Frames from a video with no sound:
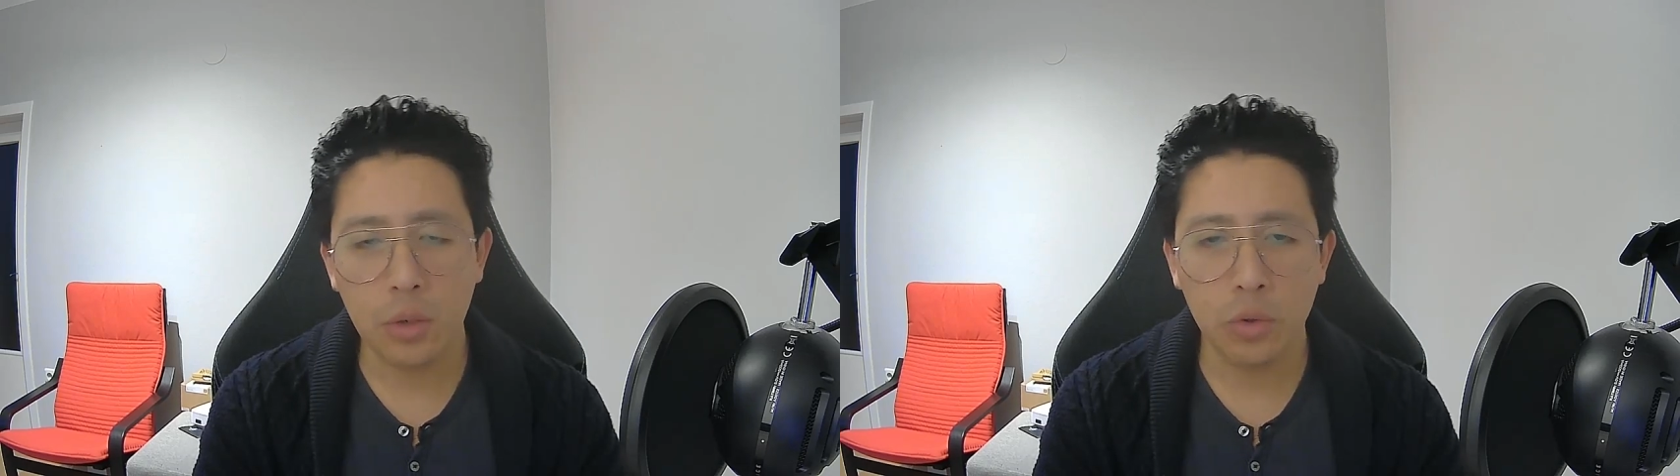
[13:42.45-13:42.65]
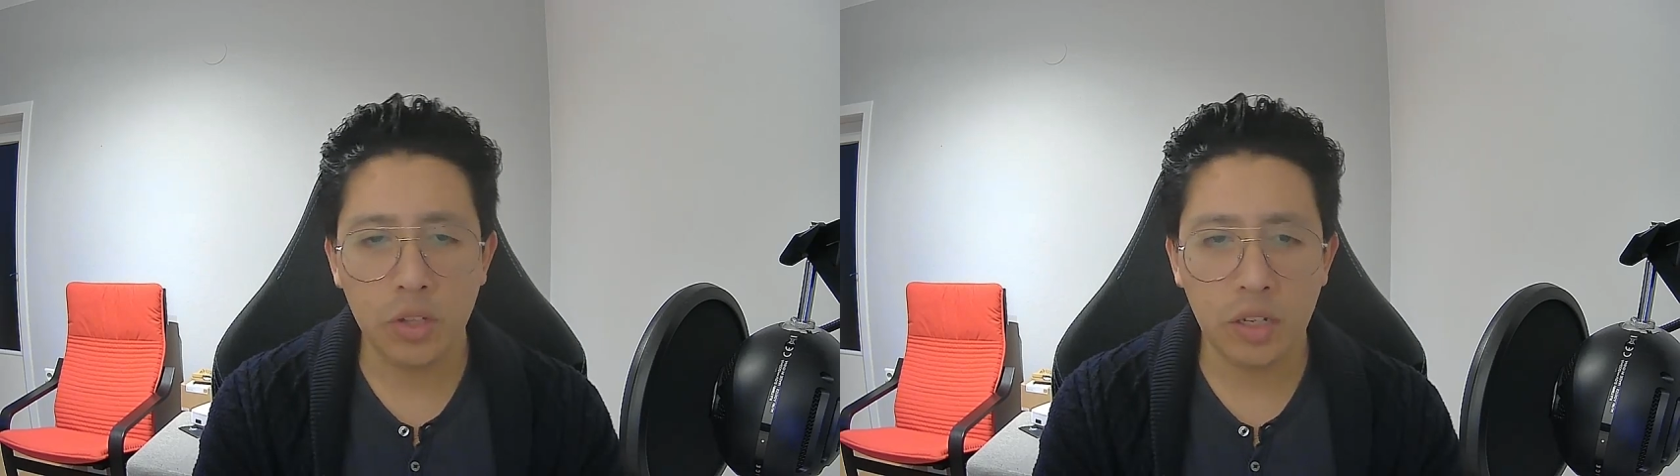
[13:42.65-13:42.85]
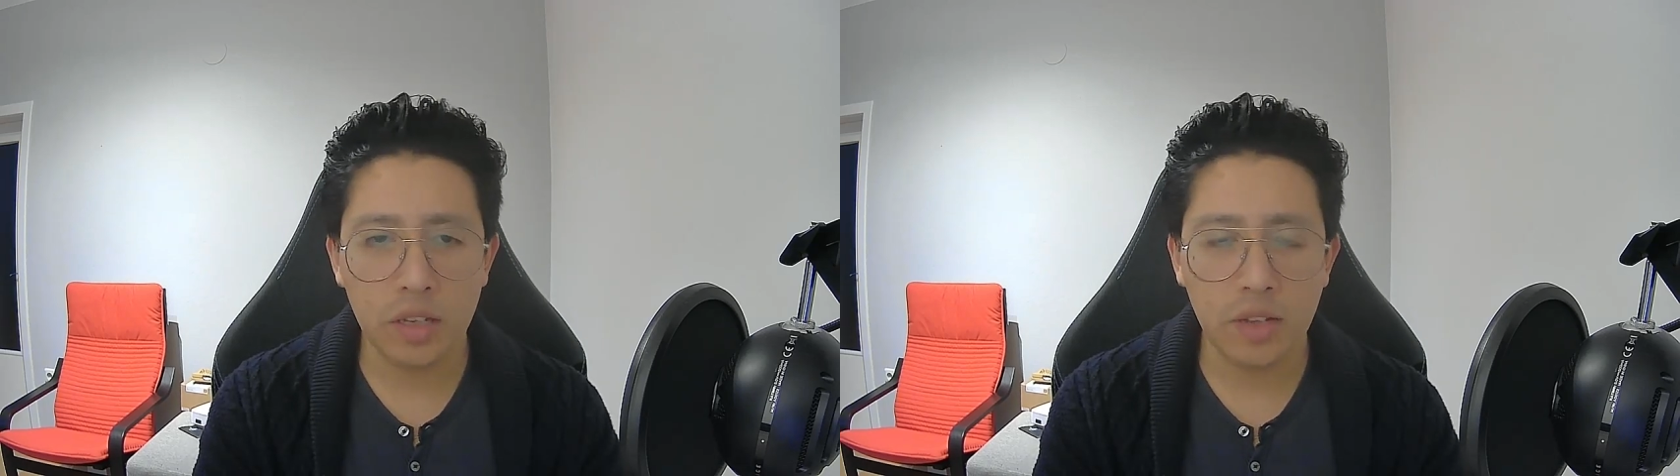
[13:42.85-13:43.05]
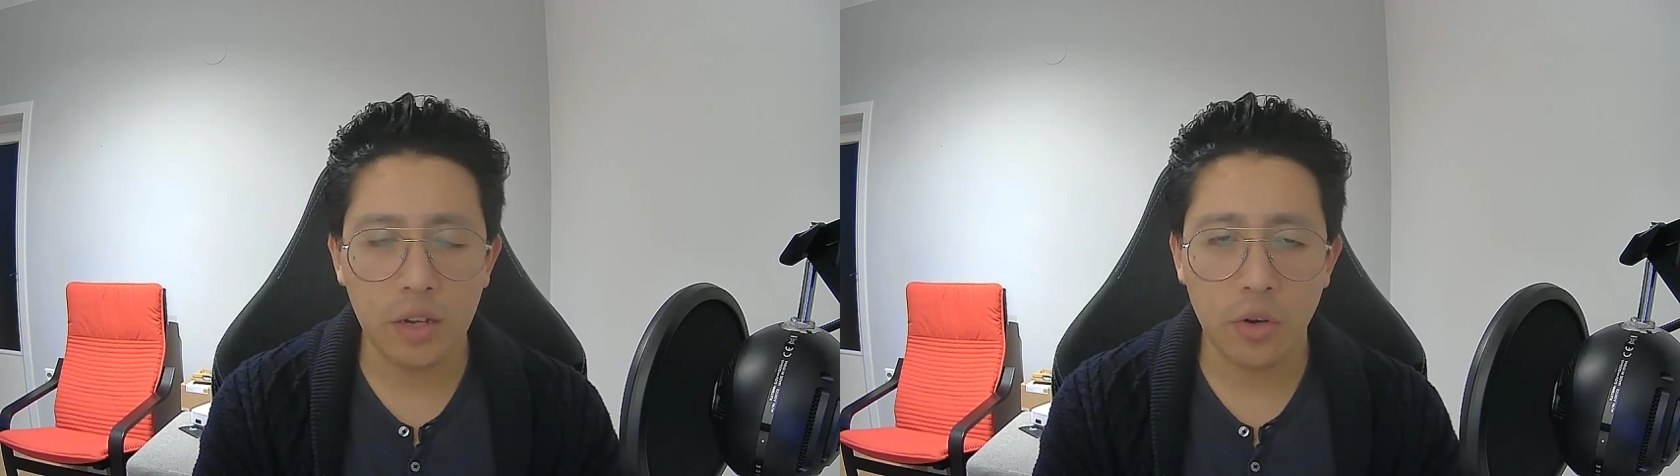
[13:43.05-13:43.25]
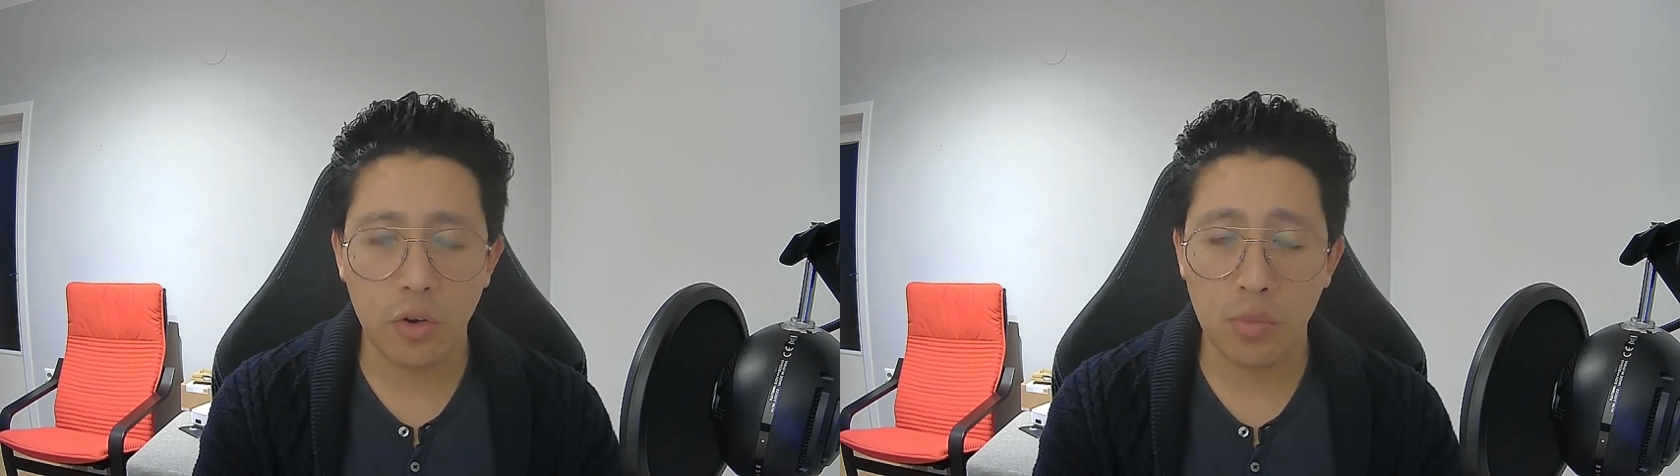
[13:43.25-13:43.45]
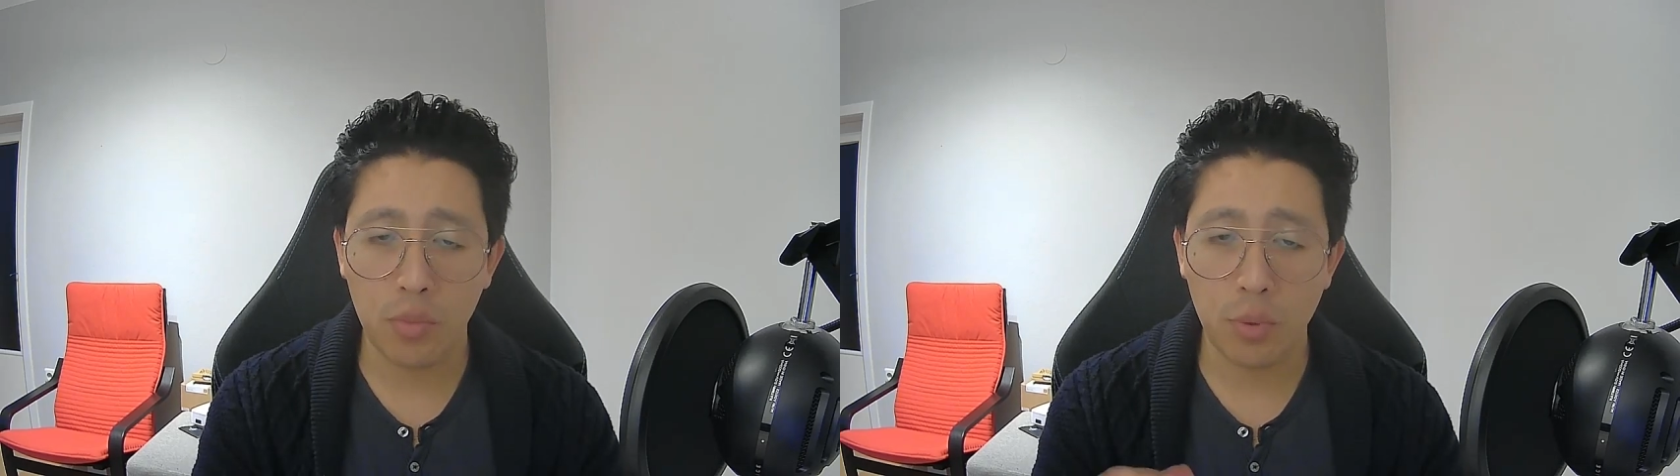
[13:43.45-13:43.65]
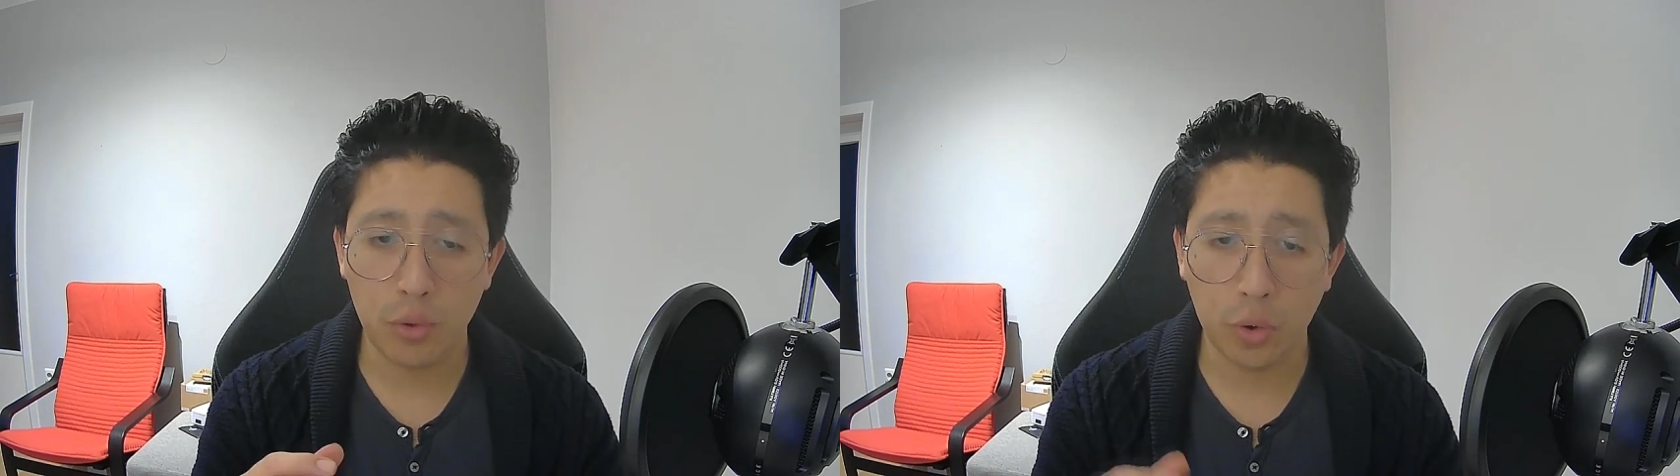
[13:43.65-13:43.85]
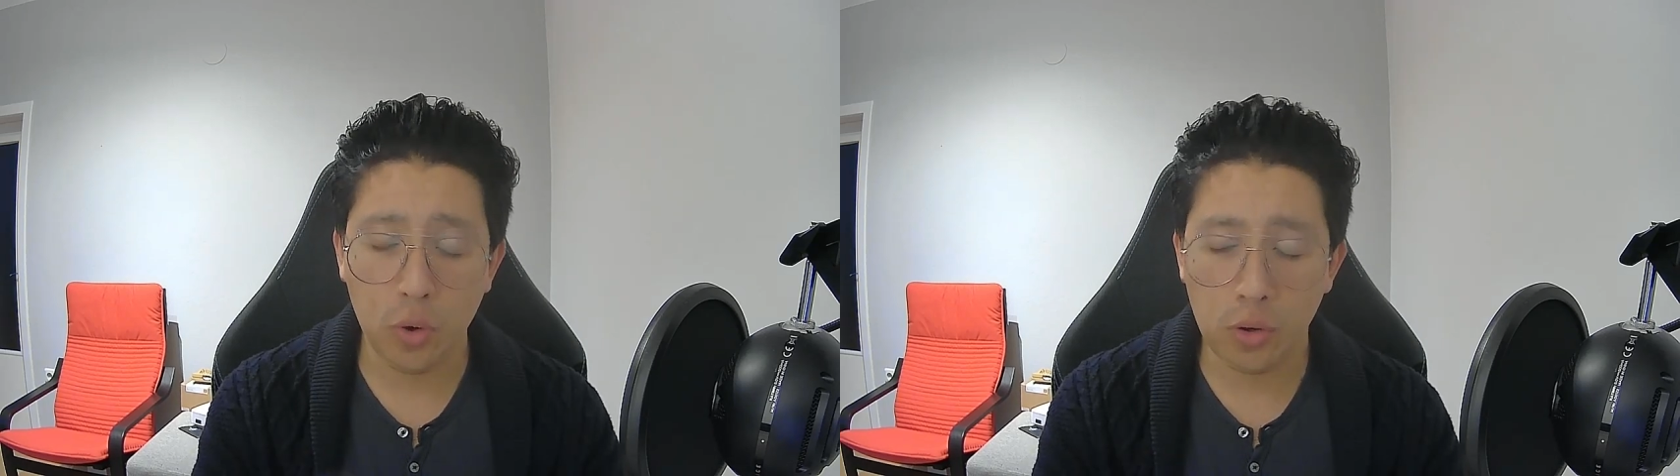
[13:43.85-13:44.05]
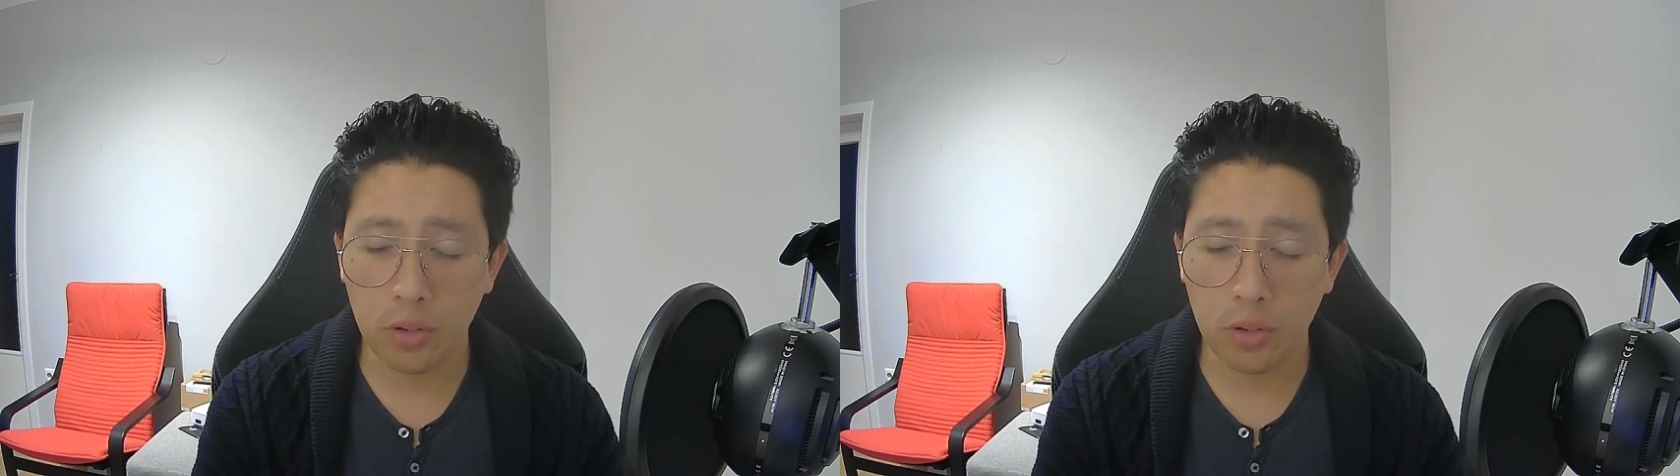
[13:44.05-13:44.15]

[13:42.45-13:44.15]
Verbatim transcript: utiliza como protocolo